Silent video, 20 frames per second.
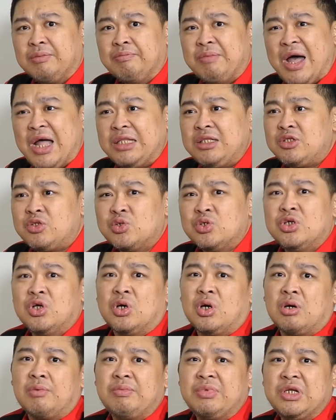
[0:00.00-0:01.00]
bantu
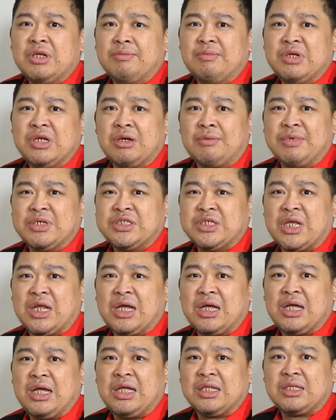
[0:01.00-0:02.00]
dong benar-benar
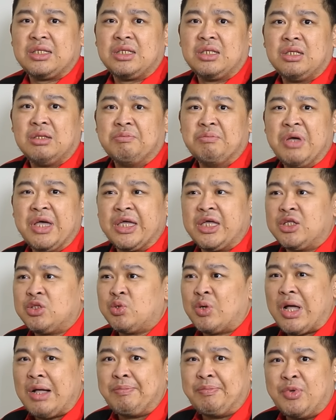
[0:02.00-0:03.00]
masyarakat. Baik
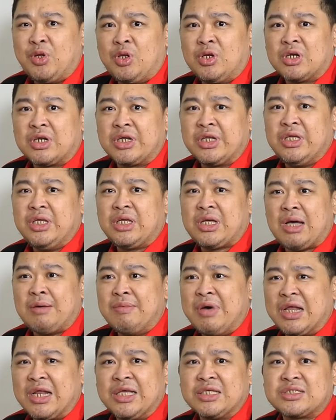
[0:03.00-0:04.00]
itu Kapolri,
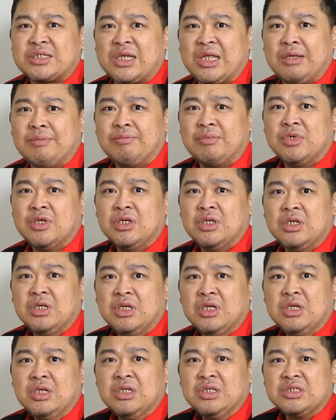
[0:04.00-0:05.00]
Kabar Eskrim,
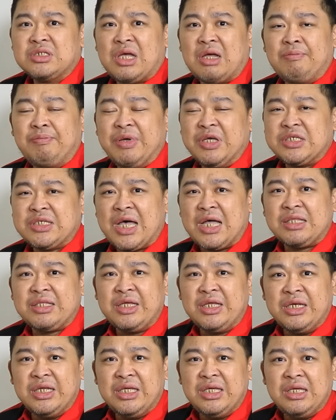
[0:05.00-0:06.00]
sampai saat
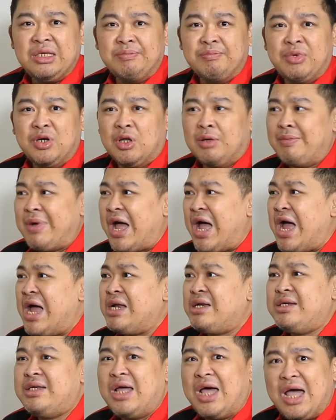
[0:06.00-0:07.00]
ini belum
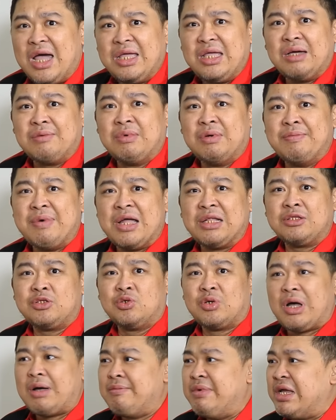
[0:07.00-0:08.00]
ada yang
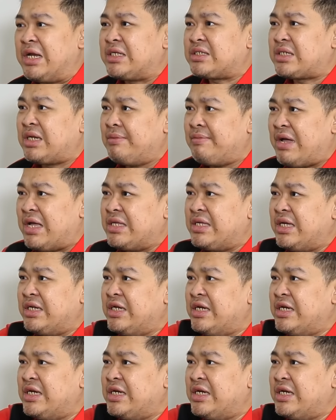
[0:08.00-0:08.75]
membantu kabar eskrim aja